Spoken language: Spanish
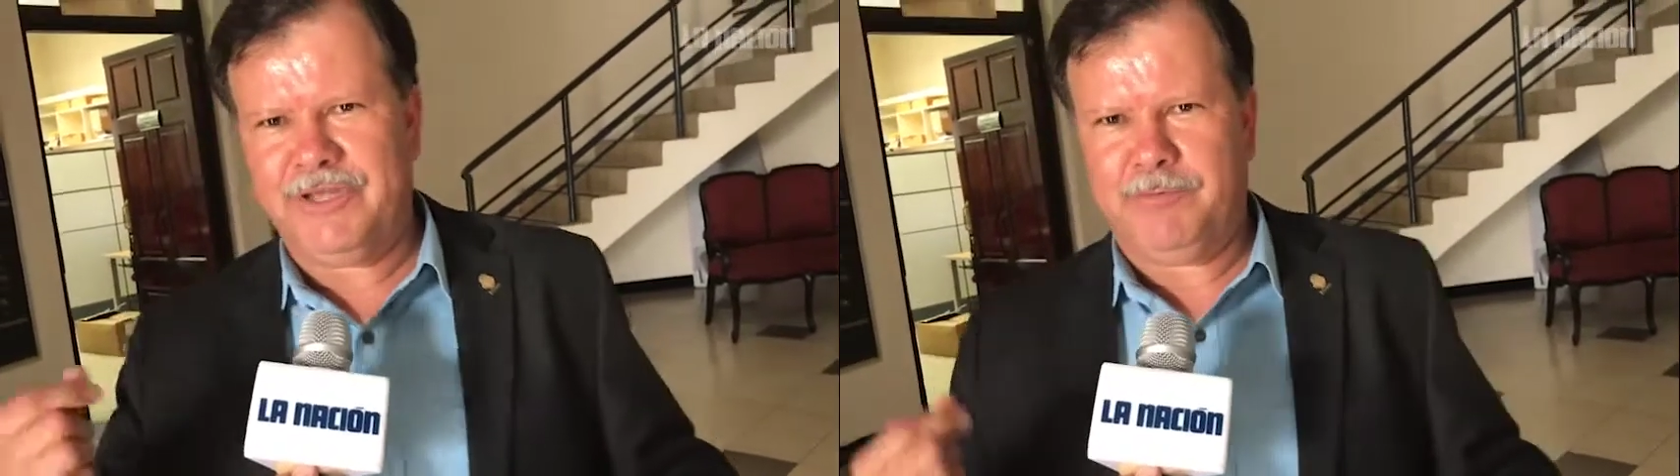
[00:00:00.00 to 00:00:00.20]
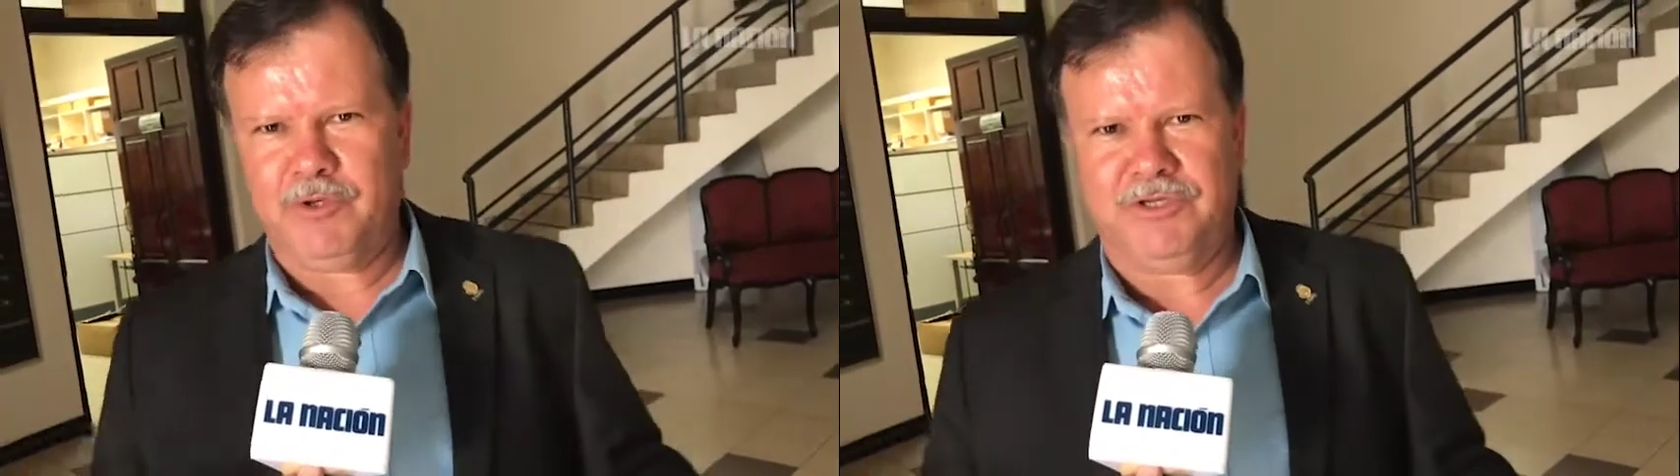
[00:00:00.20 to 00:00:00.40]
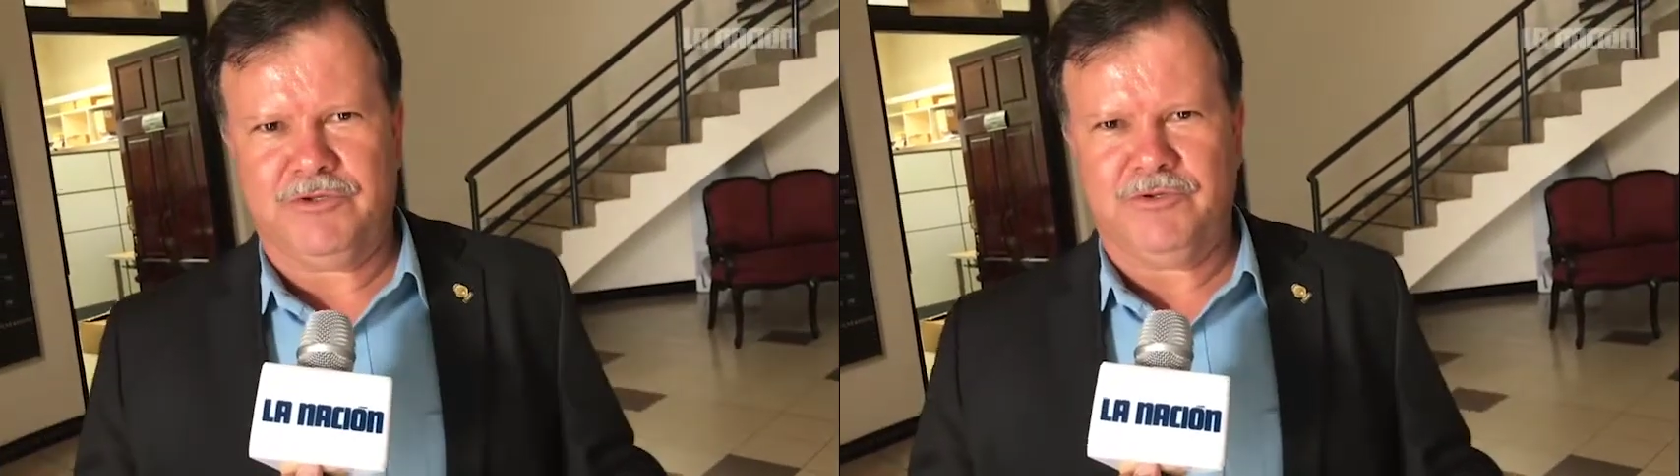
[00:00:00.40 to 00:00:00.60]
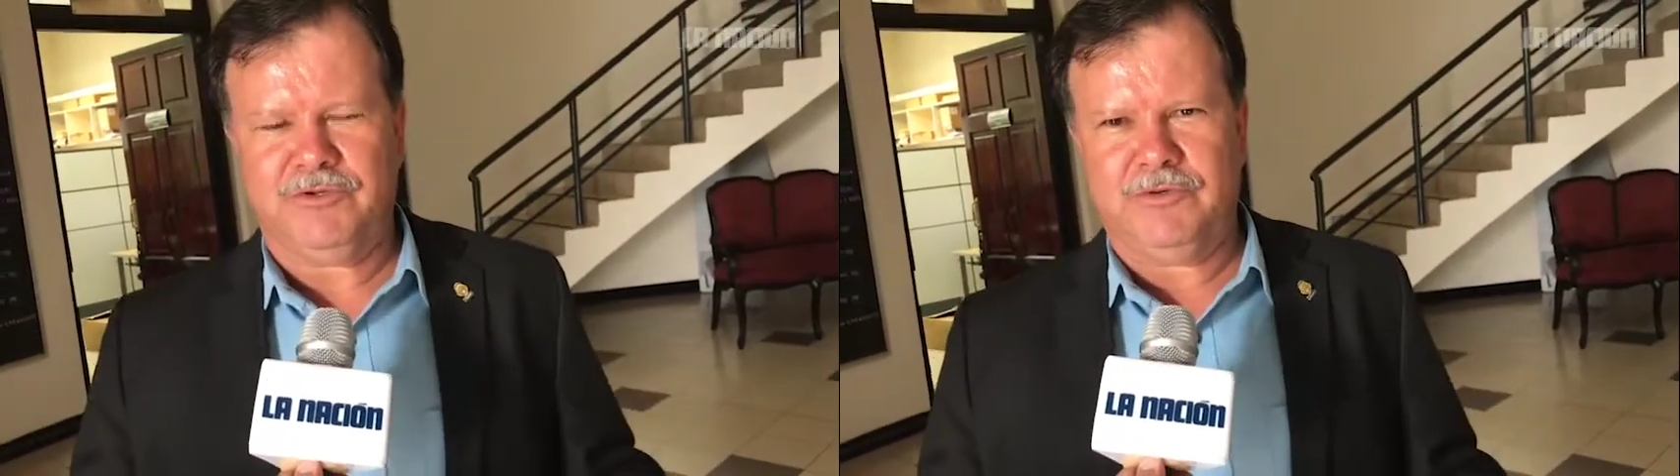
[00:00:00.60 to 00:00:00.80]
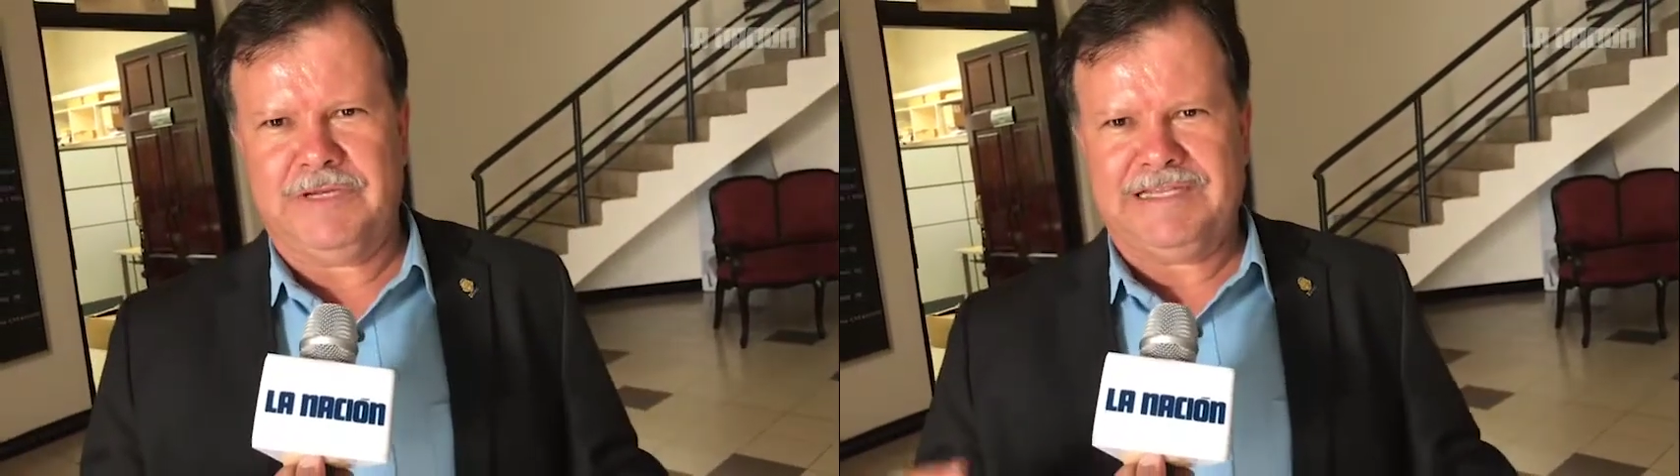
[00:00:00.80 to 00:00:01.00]

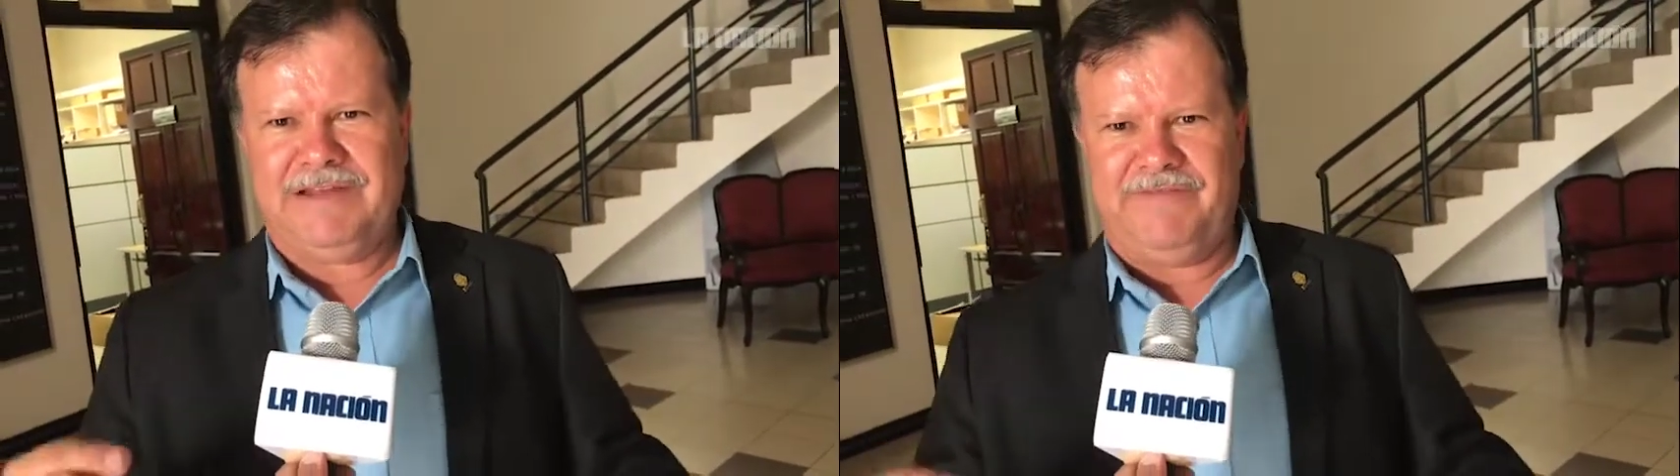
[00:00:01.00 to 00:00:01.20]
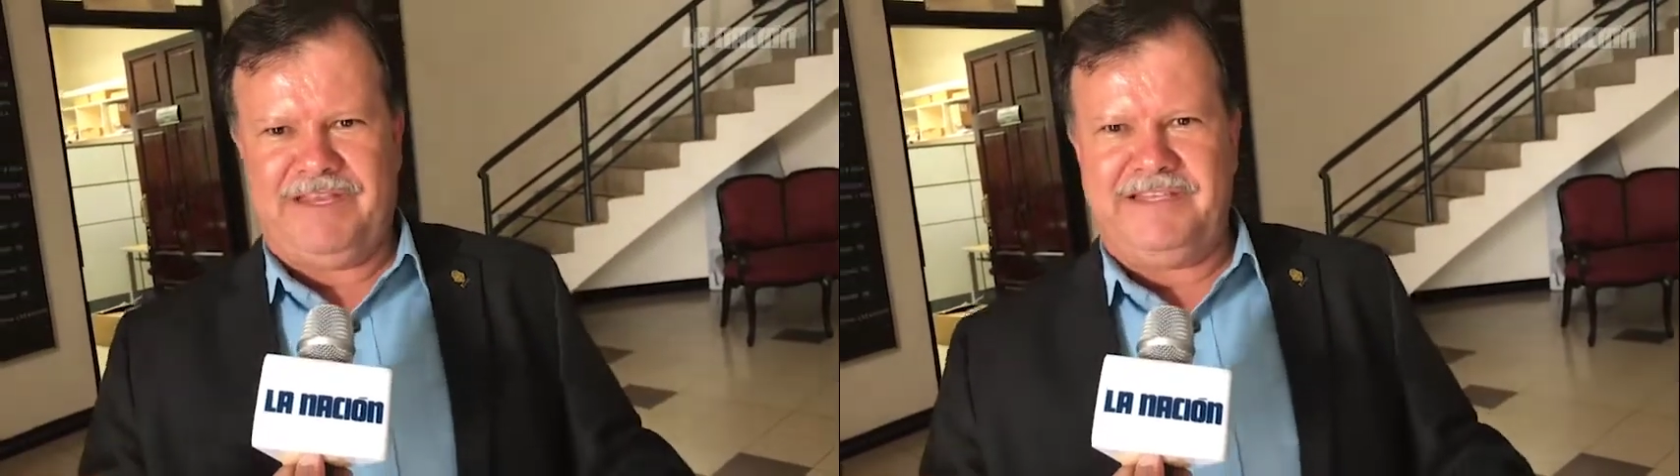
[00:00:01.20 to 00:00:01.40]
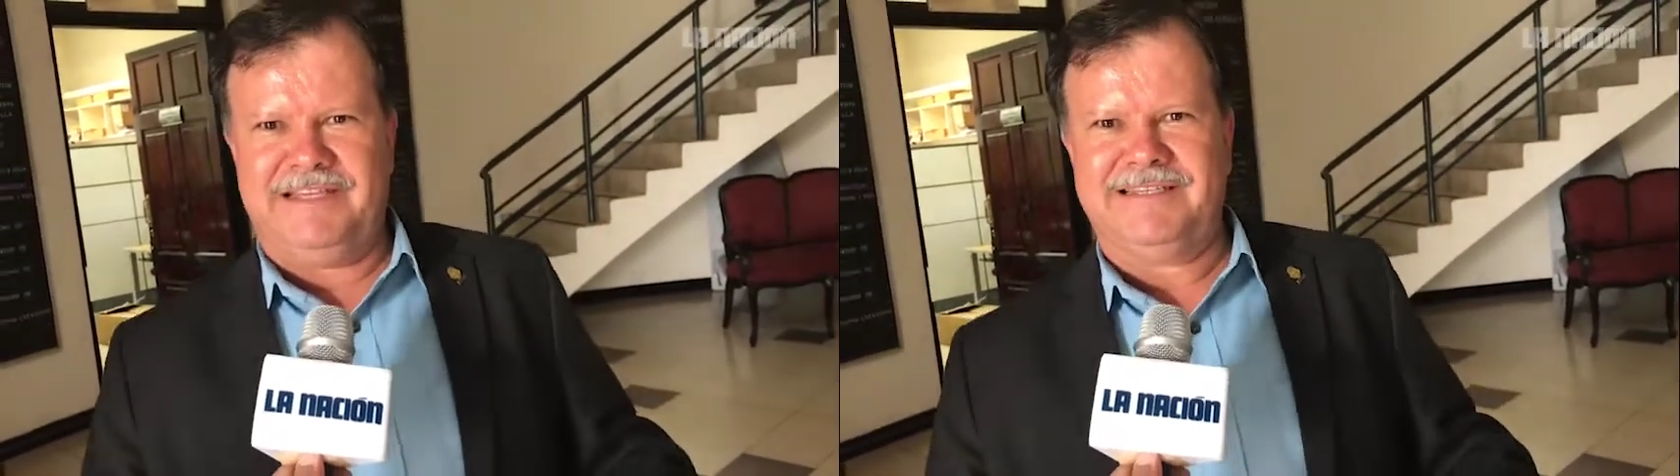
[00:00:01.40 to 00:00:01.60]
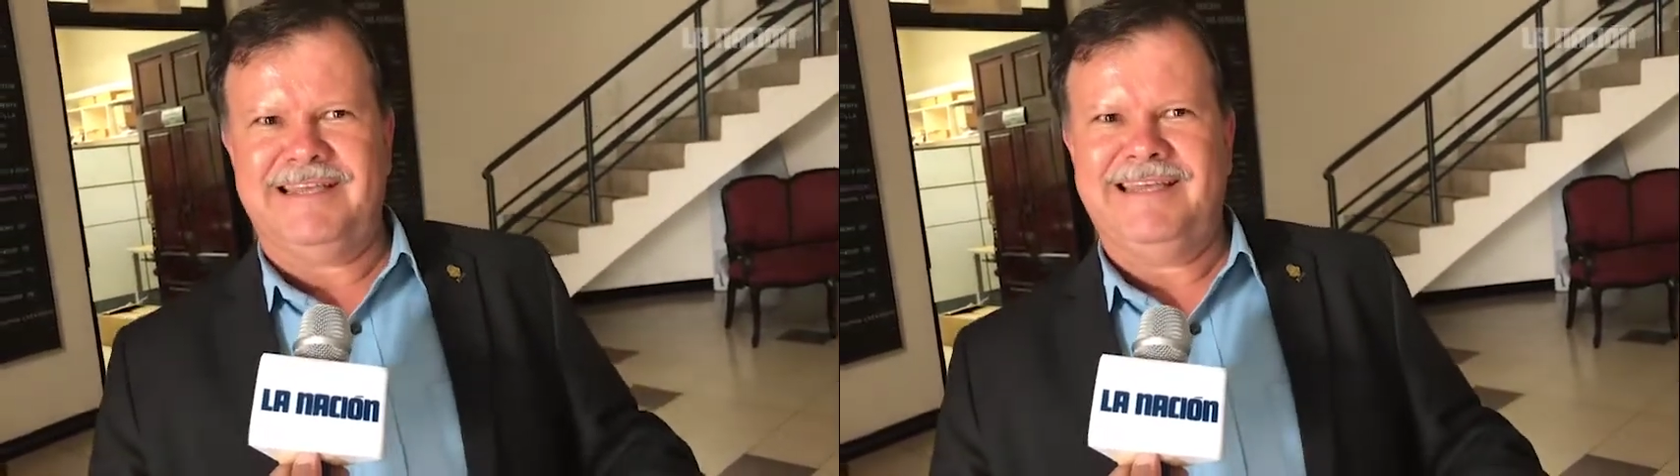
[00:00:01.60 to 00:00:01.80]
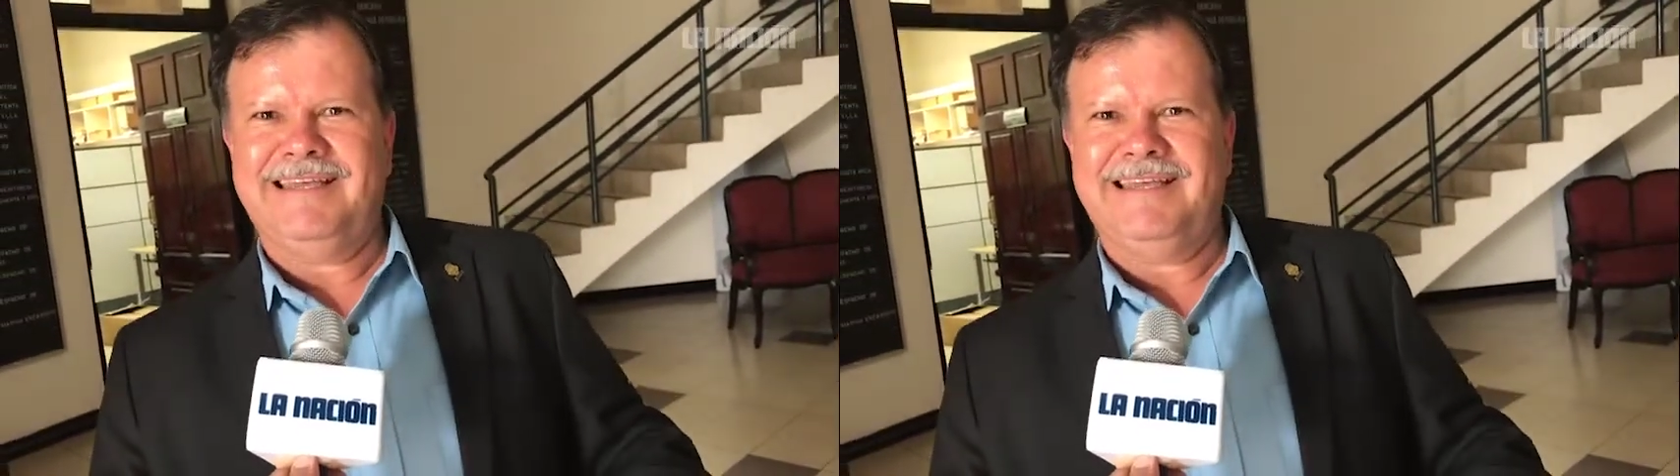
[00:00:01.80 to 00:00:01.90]
depósitos o las transferencias